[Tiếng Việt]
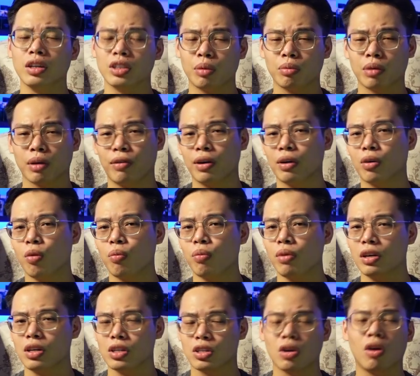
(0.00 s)
ở trong cái phân khúc
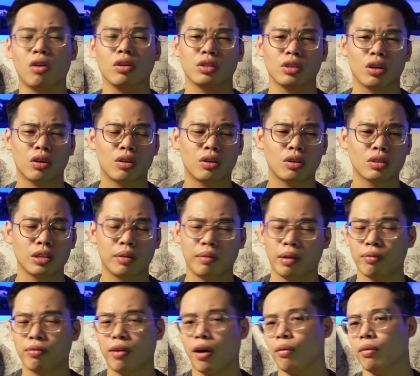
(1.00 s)
lựa chọn cho dân
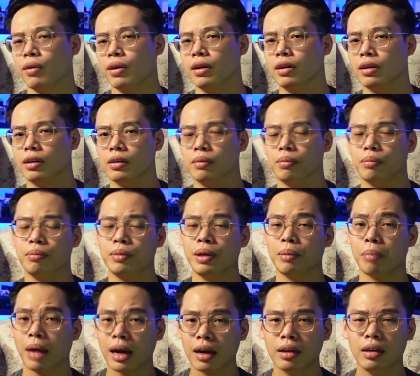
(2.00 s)
văn phòng ở
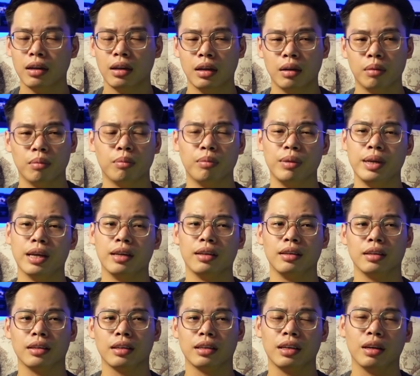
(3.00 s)
miền Bắc
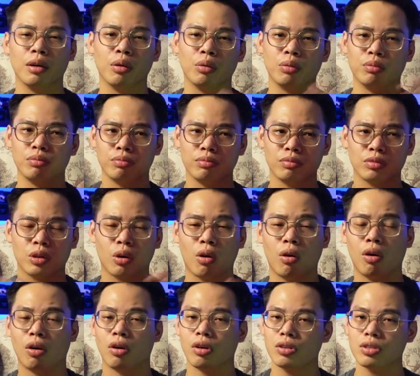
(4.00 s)
miền kiểu
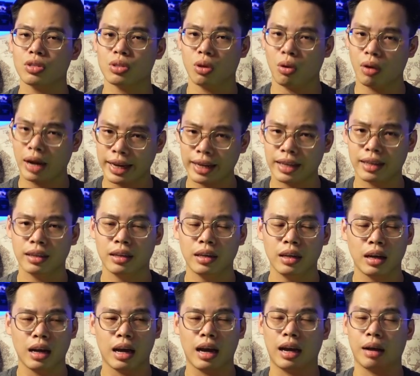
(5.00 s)
có gió lạnh
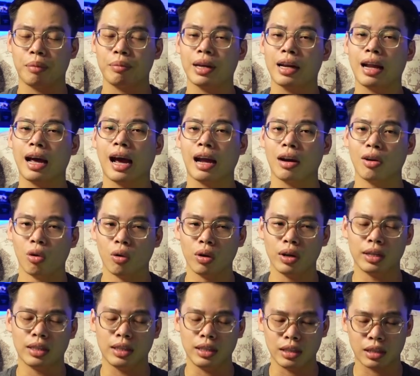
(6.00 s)
à, đặc biệt là Hà Nội
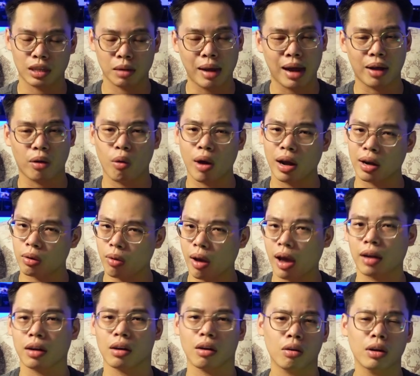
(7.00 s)
thì các bạn hoàn
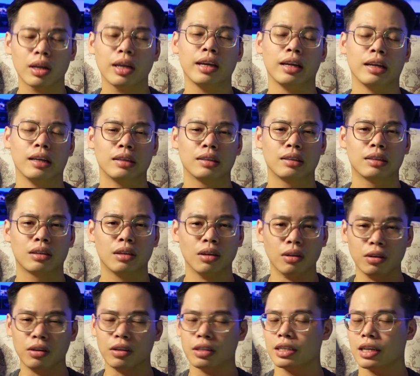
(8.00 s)
toàn có thể
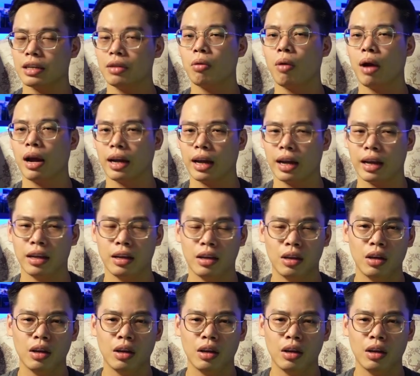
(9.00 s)
thử chai nước hoa này